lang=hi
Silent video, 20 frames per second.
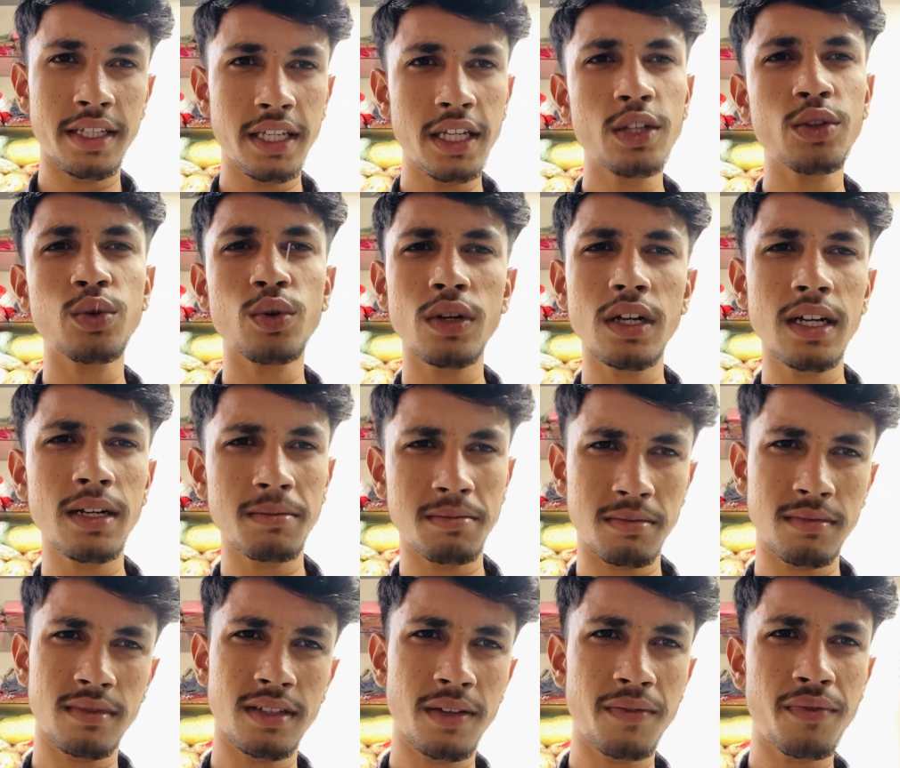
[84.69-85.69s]
ये थोड़ा
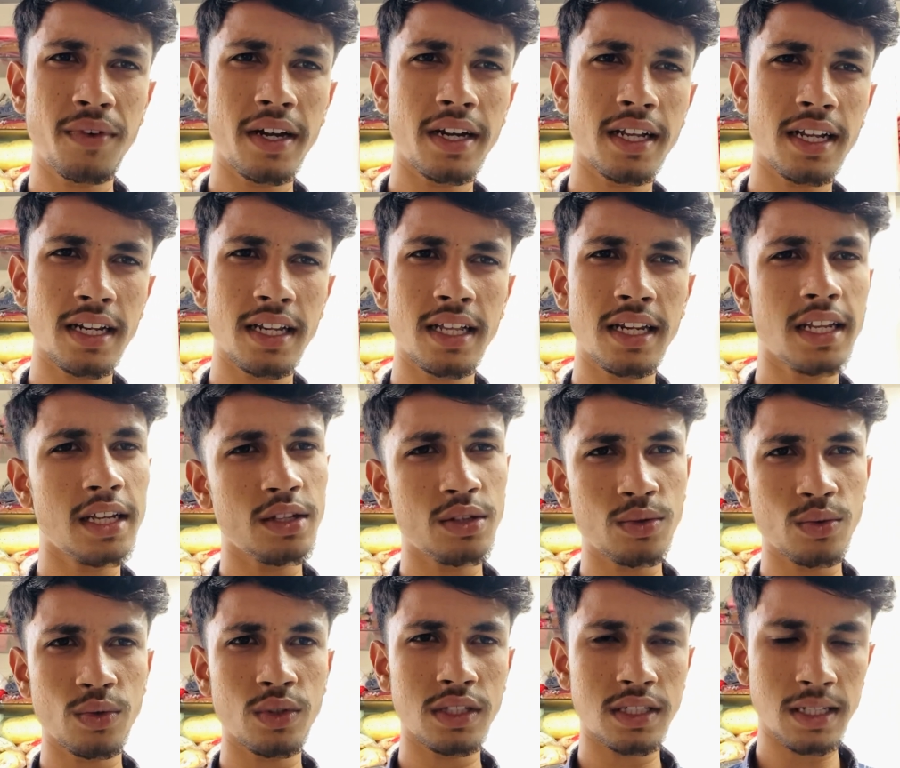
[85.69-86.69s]
डिफरेंट कलर है
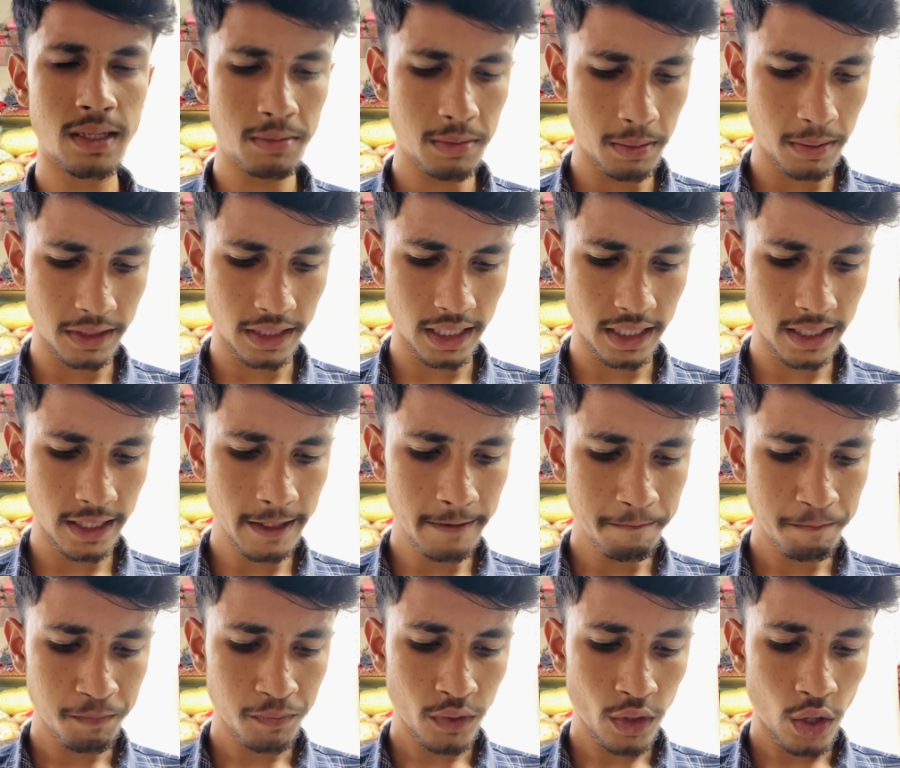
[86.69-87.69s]
तो इसकी भी बताएंगे
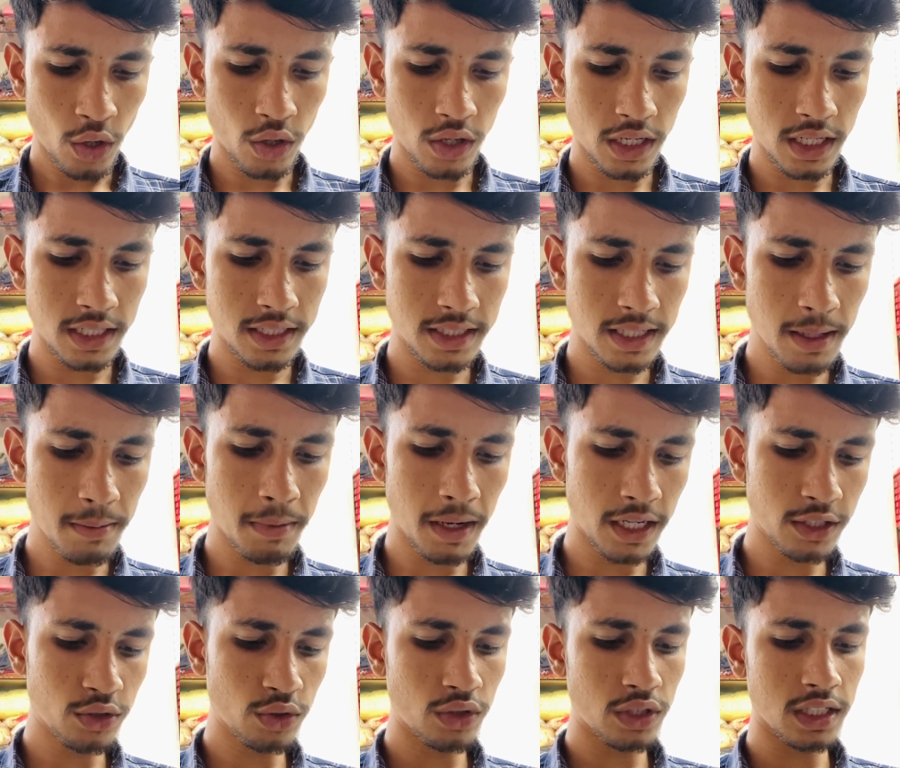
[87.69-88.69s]
और इसके
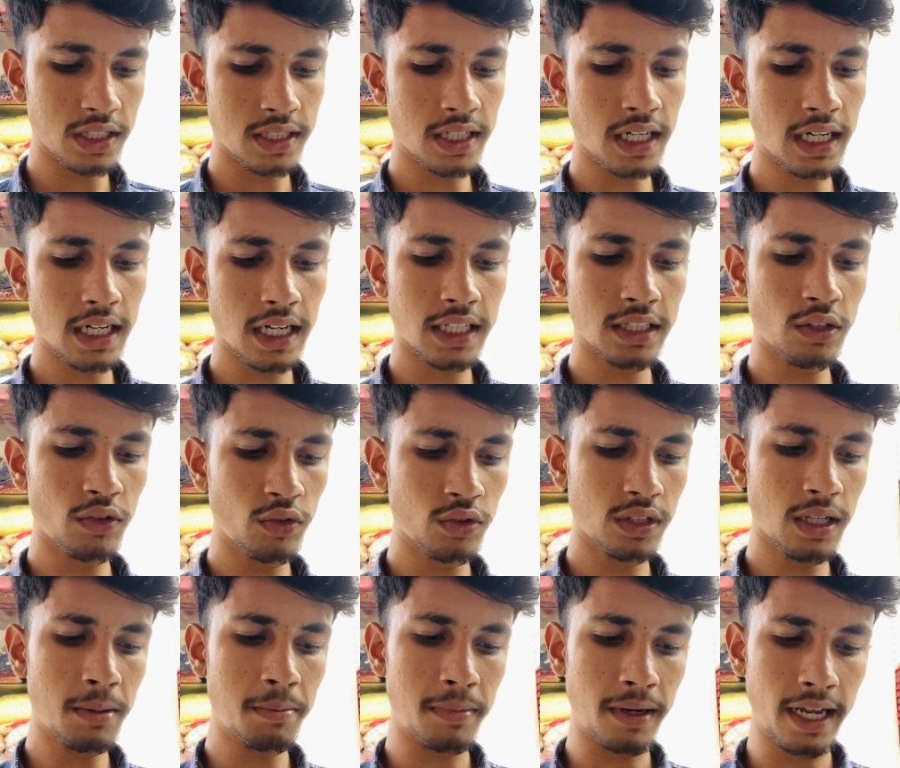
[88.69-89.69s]
बाद जो तीसरा कलर आता है वो
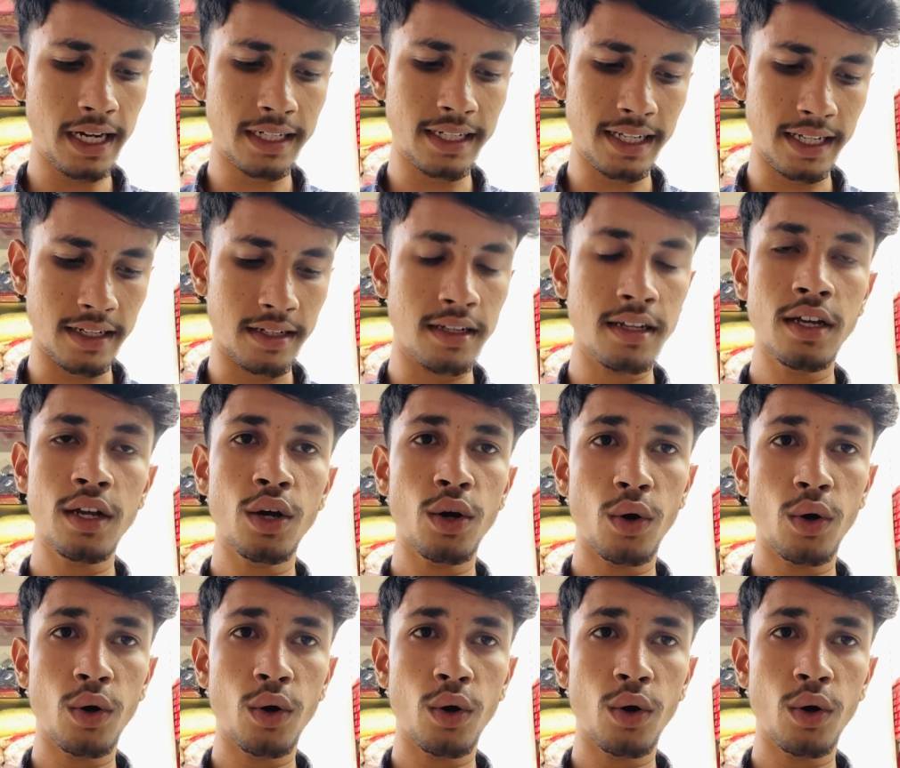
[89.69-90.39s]
होता है ब्लैक टेन